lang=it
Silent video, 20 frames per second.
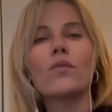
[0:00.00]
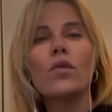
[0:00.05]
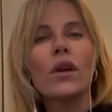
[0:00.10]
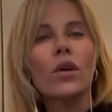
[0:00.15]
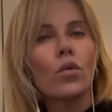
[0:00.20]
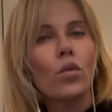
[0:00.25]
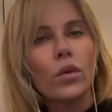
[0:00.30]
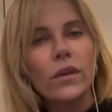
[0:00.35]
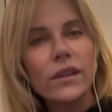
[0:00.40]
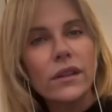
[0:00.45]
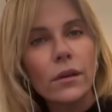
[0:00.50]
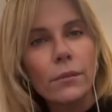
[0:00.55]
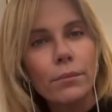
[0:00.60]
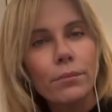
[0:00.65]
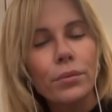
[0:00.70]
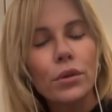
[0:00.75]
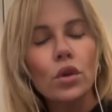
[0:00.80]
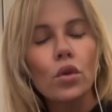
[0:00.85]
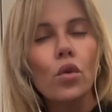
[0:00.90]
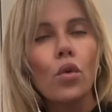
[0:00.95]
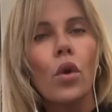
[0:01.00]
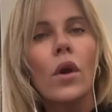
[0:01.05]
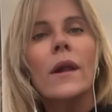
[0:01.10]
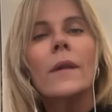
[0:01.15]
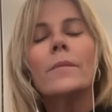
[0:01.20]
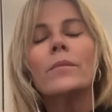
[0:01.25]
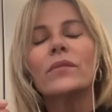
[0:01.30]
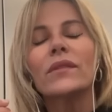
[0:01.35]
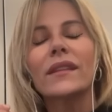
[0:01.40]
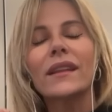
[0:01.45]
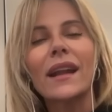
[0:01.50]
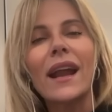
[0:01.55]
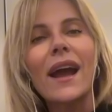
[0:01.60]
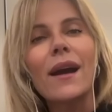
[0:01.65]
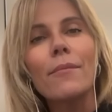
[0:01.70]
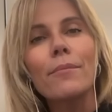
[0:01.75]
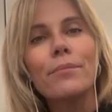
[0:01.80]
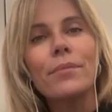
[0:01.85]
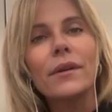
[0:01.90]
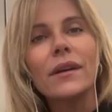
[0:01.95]
quel quid in più,
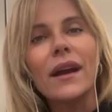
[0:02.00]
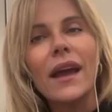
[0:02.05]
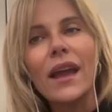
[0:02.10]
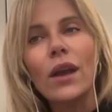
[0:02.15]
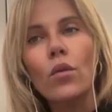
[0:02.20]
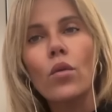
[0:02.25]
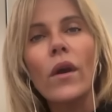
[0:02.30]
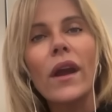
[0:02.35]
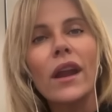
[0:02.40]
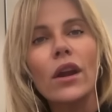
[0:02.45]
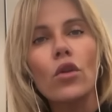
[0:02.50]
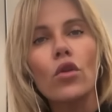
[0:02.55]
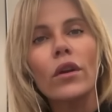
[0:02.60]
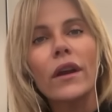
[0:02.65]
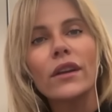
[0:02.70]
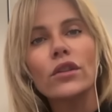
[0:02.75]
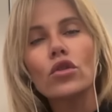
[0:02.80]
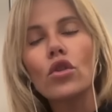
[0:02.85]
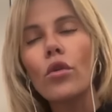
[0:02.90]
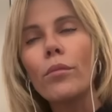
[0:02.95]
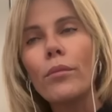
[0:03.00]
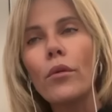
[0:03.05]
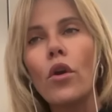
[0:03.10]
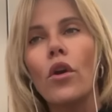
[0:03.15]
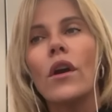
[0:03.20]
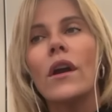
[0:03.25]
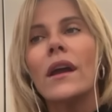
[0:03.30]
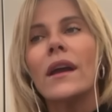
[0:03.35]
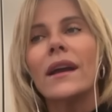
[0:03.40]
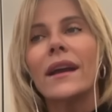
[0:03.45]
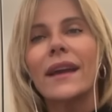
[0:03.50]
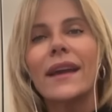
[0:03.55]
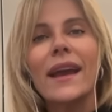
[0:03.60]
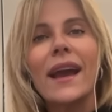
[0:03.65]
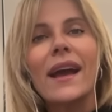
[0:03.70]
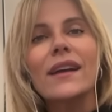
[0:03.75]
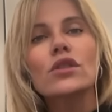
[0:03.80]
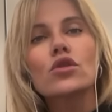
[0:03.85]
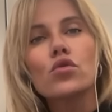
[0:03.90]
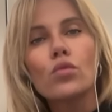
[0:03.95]
Trump è quello che dopo che
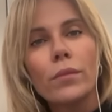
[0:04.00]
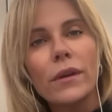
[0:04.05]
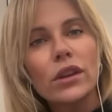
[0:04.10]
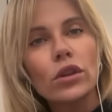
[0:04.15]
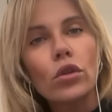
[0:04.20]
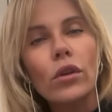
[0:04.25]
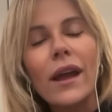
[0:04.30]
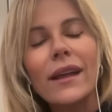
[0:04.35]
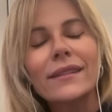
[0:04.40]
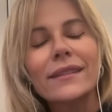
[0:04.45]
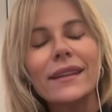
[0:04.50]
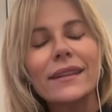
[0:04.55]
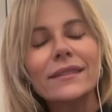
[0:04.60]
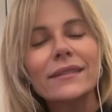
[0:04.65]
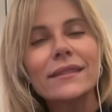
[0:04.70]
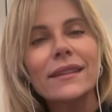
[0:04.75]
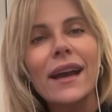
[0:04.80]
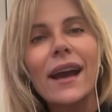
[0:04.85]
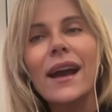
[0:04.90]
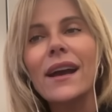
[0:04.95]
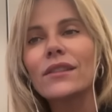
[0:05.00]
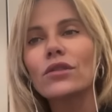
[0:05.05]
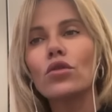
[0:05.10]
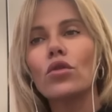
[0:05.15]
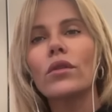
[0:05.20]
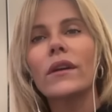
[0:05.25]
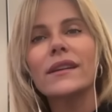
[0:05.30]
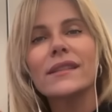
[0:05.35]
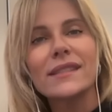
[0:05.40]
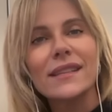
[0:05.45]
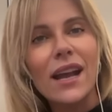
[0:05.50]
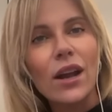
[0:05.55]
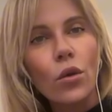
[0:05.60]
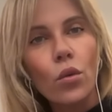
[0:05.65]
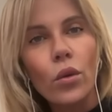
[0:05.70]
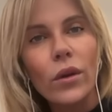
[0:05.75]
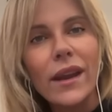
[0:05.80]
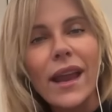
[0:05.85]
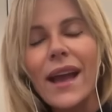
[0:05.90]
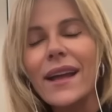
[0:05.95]
ha subito l'attentato, che
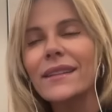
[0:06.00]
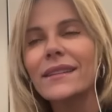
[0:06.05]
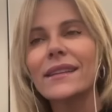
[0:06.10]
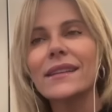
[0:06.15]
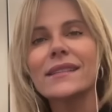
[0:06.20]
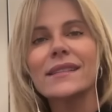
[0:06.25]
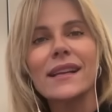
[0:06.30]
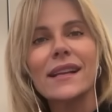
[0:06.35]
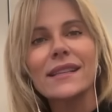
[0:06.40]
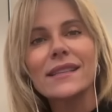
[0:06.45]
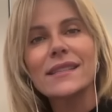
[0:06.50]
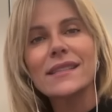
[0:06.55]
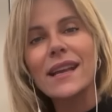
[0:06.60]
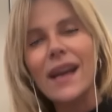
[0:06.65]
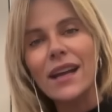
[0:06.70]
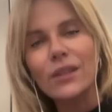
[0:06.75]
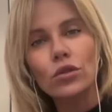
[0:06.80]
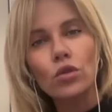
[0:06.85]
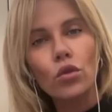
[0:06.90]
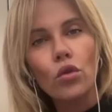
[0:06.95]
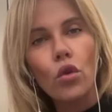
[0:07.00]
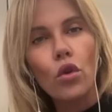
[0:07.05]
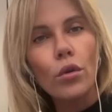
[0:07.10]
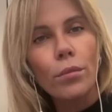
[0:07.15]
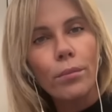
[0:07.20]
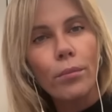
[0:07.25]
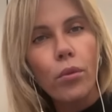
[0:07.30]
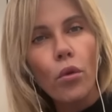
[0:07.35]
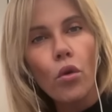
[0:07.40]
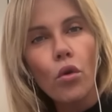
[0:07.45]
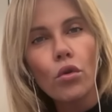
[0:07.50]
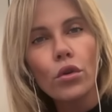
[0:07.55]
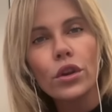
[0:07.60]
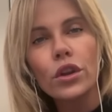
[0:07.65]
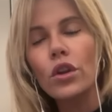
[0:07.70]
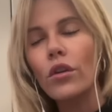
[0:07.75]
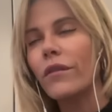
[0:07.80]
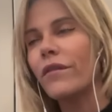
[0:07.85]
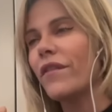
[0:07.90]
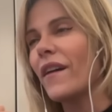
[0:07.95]
sanguinante si è alzato col
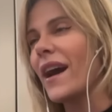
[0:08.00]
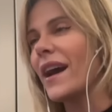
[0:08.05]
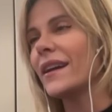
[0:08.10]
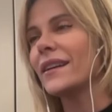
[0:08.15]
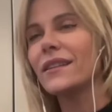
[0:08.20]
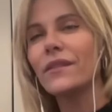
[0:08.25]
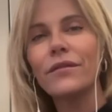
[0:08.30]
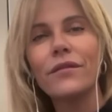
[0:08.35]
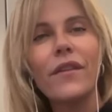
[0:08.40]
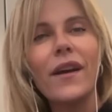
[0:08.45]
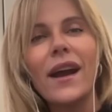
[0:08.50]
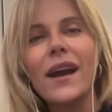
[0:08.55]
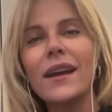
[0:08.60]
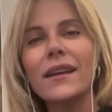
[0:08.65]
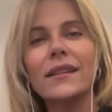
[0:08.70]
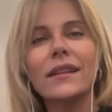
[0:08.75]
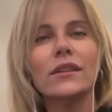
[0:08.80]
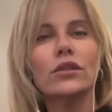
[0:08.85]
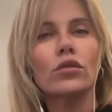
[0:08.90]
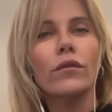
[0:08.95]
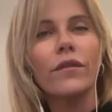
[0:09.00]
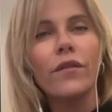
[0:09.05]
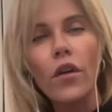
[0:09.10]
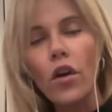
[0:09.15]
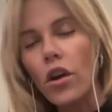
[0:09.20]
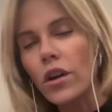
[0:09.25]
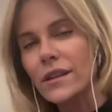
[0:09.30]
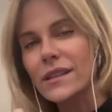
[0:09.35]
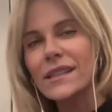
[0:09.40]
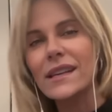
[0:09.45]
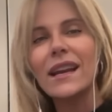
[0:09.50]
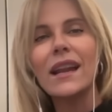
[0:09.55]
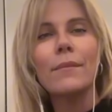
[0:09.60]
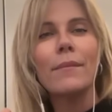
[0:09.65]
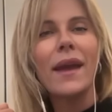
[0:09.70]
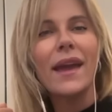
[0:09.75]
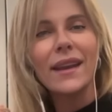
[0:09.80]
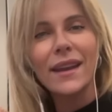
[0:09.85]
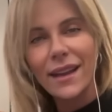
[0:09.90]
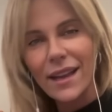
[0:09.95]
pugno, fight, fight, detto forza,
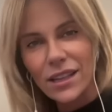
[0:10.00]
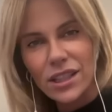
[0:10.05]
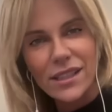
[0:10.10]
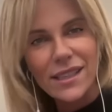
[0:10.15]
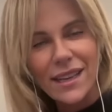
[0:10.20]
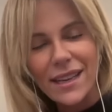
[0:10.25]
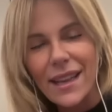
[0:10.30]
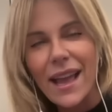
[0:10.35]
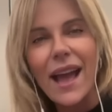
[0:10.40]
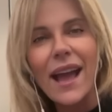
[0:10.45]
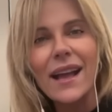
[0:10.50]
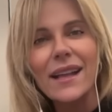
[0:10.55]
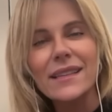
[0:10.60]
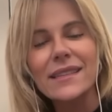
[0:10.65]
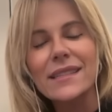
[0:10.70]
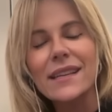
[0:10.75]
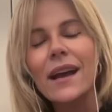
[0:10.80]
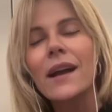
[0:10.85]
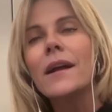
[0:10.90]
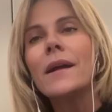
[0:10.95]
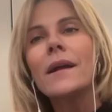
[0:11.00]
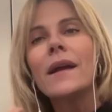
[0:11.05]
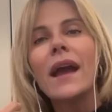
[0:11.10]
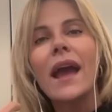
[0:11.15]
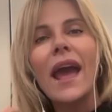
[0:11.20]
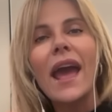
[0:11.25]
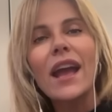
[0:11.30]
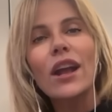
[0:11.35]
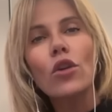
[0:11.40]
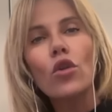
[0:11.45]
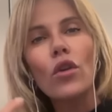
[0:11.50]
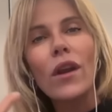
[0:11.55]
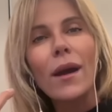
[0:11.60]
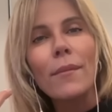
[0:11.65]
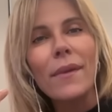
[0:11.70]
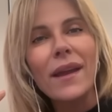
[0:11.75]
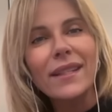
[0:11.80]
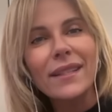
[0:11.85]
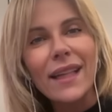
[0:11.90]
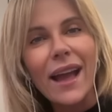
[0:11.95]
l'America si rialza. Ecco la
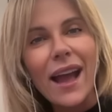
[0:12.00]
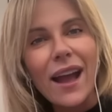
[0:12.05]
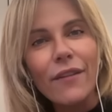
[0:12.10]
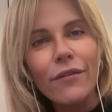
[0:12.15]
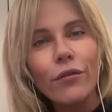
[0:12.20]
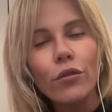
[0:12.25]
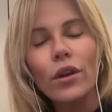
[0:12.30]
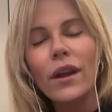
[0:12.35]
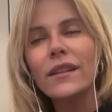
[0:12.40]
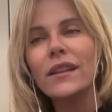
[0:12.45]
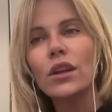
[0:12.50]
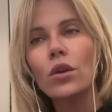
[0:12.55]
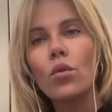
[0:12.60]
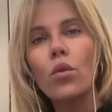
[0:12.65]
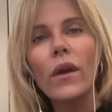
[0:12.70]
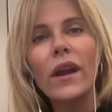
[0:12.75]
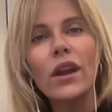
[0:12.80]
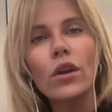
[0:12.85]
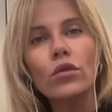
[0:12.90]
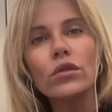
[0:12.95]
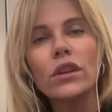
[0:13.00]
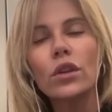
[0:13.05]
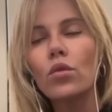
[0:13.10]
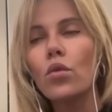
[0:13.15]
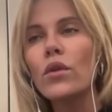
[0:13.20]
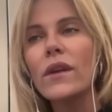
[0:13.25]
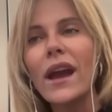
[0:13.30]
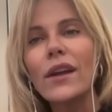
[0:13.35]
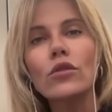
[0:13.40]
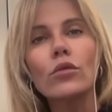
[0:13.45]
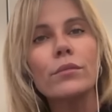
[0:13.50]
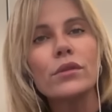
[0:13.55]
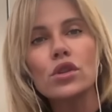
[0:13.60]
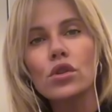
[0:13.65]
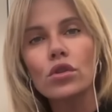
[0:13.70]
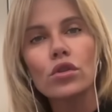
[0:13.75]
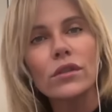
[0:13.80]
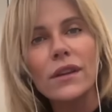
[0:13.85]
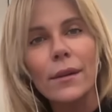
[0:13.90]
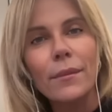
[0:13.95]
metafora di quello di cui hanno
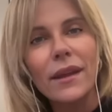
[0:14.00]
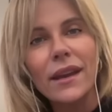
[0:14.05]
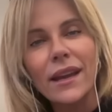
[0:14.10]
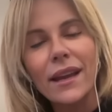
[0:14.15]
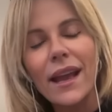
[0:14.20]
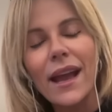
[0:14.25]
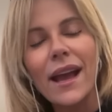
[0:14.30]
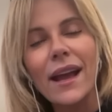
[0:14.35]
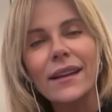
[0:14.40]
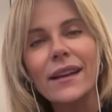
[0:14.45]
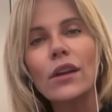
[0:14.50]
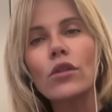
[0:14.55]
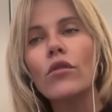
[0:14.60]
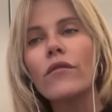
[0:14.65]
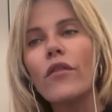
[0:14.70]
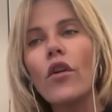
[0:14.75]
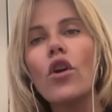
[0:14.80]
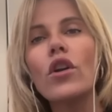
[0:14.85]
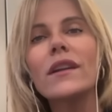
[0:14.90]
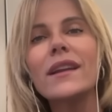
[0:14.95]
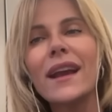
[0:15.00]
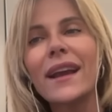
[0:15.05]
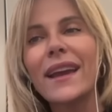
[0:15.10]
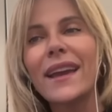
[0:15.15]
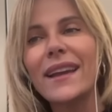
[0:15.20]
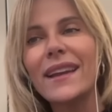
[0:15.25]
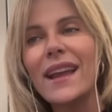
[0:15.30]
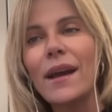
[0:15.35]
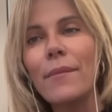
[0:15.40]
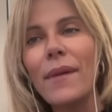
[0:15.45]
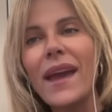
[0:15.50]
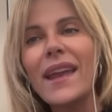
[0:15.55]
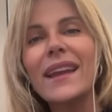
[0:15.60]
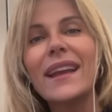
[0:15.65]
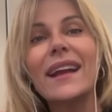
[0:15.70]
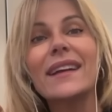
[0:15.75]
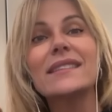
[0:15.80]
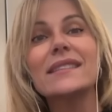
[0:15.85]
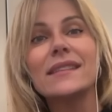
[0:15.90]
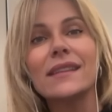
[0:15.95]
bisogno gli americani, hanno voglia che
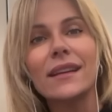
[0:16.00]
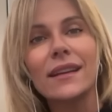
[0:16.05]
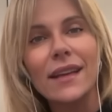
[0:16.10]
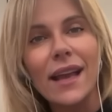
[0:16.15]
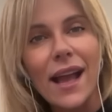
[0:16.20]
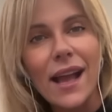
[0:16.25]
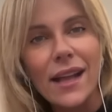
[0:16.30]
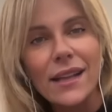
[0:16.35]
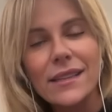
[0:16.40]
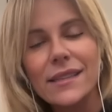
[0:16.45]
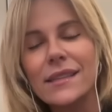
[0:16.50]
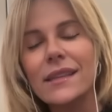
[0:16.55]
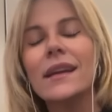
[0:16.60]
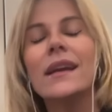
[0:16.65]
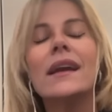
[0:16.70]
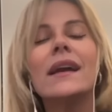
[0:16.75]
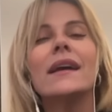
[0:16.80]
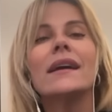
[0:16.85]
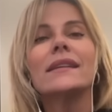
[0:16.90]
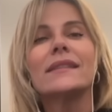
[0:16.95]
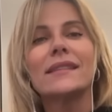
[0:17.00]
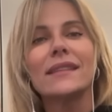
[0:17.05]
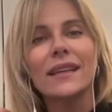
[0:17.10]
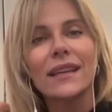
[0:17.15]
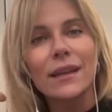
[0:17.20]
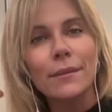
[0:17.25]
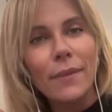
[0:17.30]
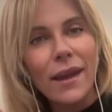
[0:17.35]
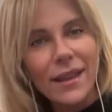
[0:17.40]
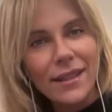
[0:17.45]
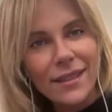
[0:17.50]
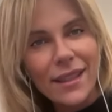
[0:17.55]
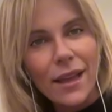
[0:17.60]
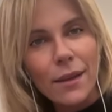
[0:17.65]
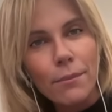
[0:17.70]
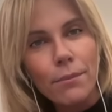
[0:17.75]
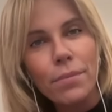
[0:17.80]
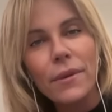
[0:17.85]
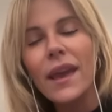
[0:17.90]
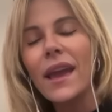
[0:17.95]
l'America si rialzi, si rimetta
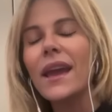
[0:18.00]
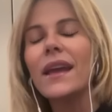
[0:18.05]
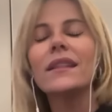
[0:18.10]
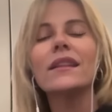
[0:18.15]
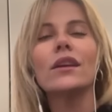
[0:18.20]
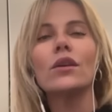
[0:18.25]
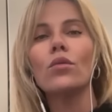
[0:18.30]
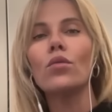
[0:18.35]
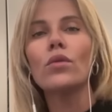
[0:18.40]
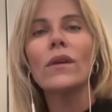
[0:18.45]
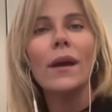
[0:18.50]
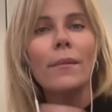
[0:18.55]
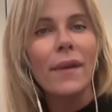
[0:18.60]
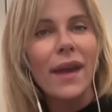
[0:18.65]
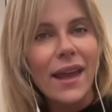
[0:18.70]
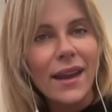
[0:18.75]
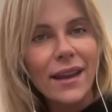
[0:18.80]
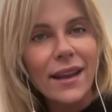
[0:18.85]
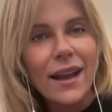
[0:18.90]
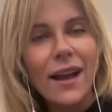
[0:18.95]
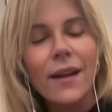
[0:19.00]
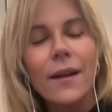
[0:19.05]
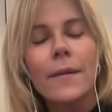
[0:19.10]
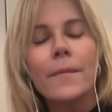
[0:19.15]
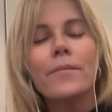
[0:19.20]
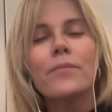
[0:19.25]
in piedi, un'America